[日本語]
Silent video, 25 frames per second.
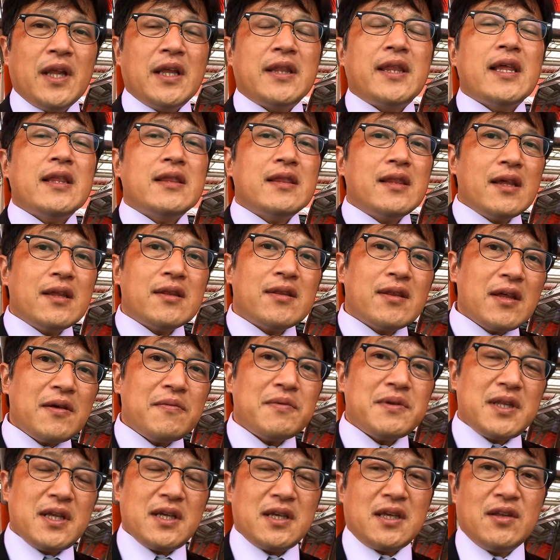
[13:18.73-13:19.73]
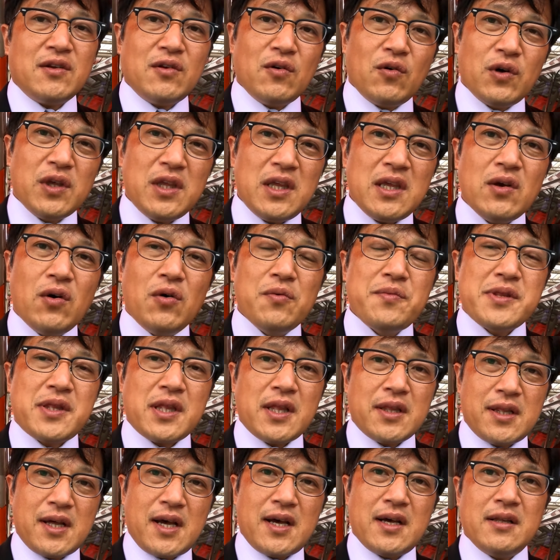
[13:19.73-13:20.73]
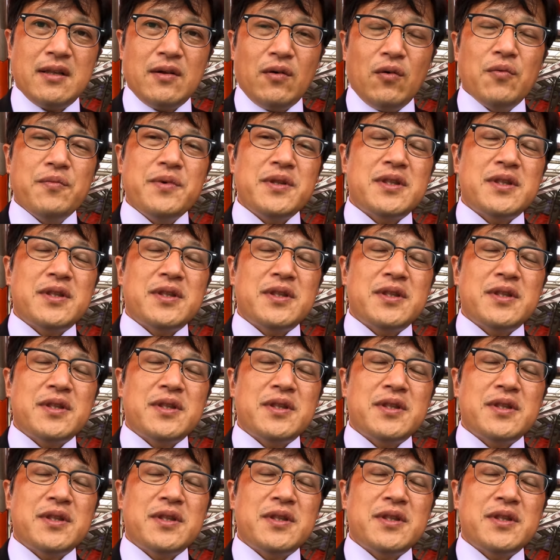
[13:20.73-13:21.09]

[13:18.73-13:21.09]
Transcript: で、徹底整備できるいいお店さん